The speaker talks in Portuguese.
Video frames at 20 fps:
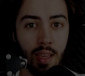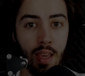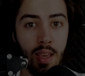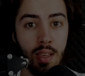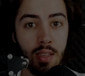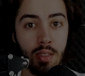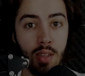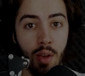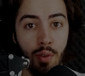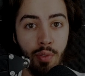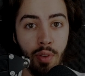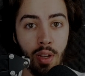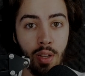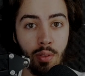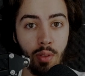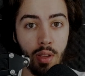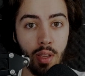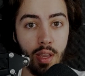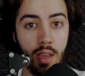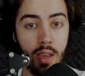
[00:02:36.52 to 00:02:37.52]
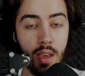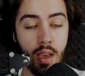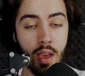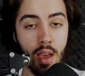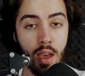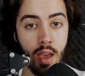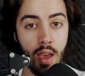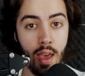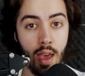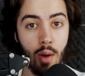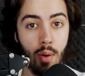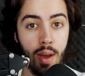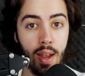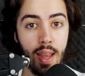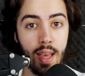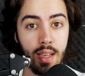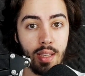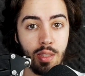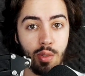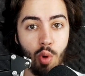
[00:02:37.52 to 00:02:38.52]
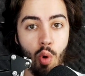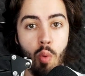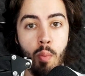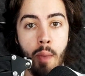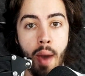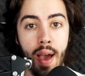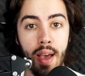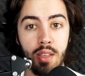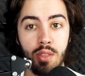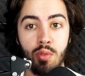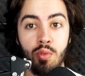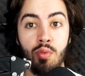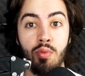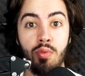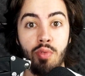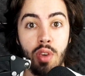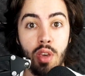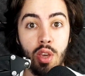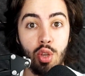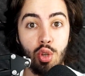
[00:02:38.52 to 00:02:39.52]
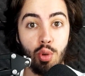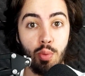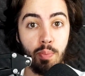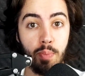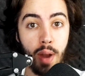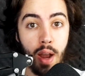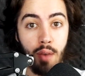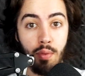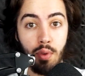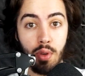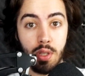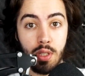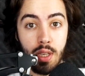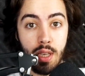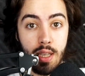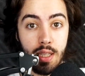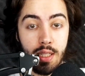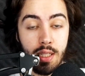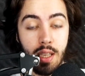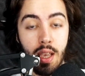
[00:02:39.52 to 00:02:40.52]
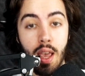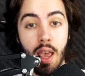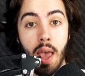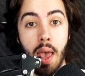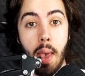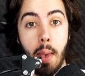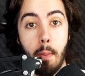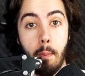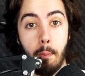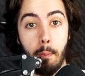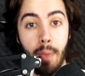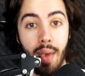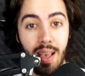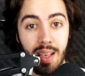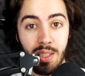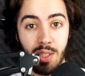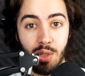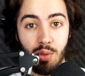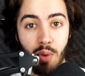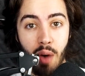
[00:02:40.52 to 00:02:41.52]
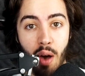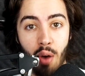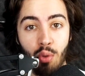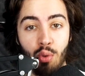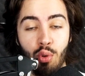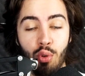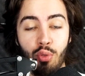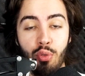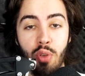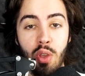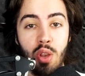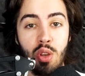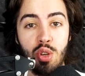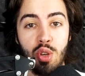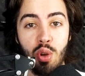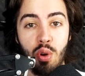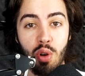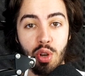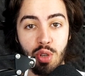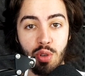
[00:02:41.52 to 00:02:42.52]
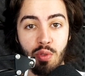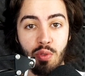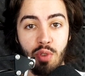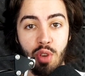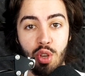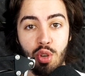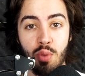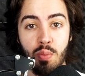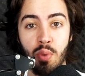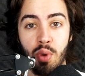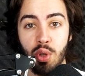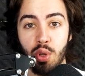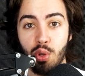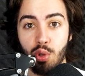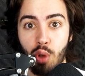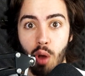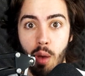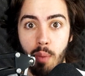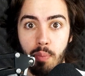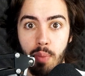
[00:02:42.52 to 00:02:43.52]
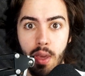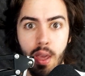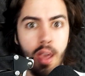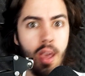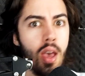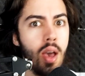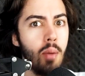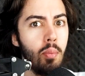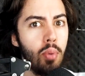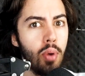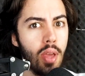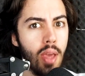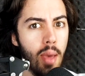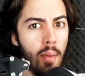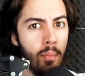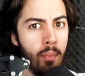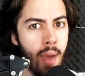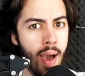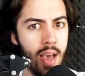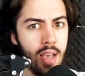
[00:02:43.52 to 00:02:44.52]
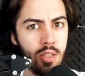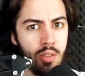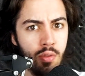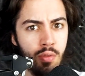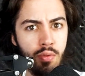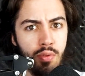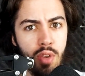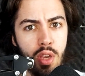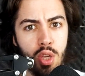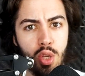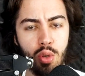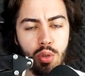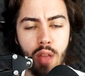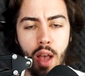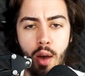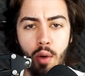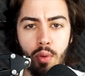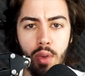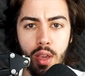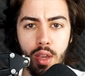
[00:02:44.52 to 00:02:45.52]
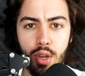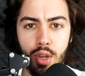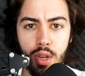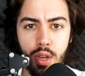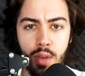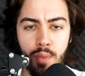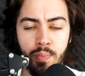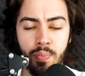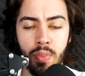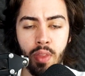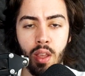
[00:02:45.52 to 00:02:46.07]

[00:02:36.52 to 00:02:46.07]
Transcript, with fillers: Quem está falando aqui é o Alex com mais um vídeo para vocês Pessoal, no vídeo de hoje um vídeo muito top, porque é mais um vídeo da Wish.